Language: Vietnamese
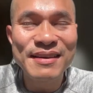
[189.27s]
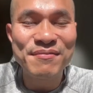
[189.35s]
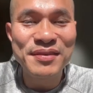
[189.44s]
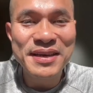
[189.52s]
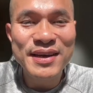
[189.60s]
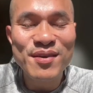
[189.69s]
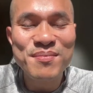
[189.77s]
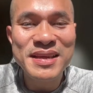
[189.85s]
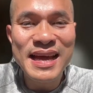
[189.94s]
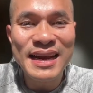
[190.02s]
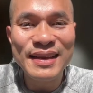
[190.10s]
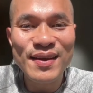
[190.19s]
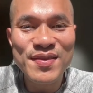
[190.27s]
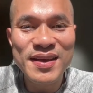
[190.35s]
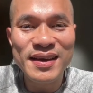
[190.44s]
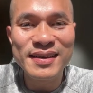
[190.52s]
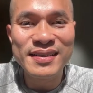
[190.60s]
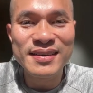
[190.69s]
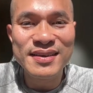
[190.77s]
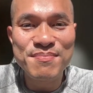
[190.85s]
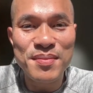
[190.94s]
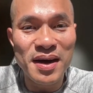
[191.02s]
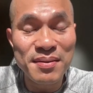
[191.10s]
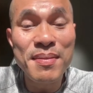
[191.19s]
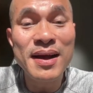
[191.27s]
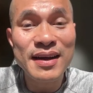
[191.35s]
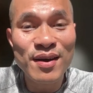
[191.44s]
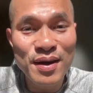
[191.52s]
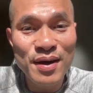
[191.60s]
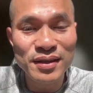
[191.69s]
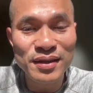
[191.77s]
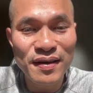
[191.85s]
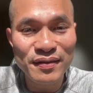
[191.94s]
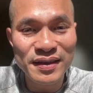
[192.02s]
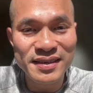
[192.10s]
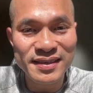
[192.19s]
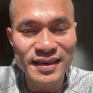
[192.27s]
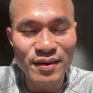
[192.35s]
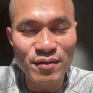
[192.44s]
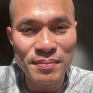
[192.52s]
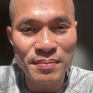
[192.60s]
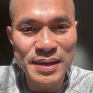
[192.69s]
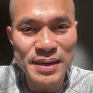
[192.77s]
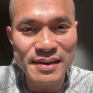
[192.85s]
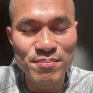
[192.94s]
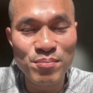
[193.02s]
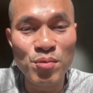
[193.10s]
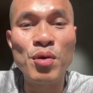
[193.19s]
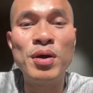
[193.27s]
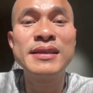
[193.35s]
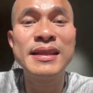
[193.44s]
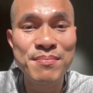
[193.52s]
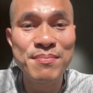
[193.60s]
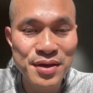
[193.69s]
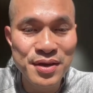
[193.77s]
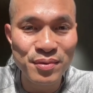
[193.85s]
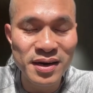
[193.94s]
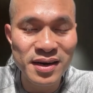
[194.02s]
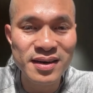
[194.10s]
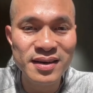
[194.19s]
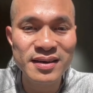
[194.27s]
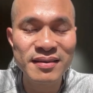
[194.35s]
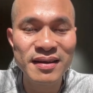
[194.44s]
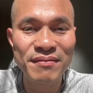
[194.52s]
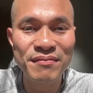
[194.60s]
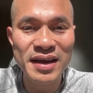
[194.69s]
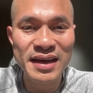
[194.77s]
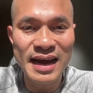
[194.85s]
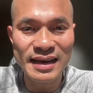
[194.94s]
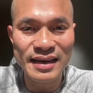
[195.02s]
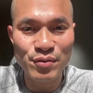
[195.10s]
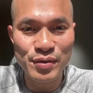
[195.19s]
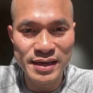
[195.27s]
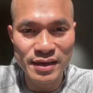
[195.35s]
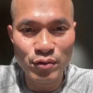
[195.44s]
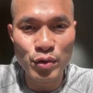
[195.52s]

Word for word: cái video mà dành cho những người mới bắt đầu đầu tư vào thị trường chứng khoán Mỹ muốn tìm hiểu hơn à, về các cái quỹ,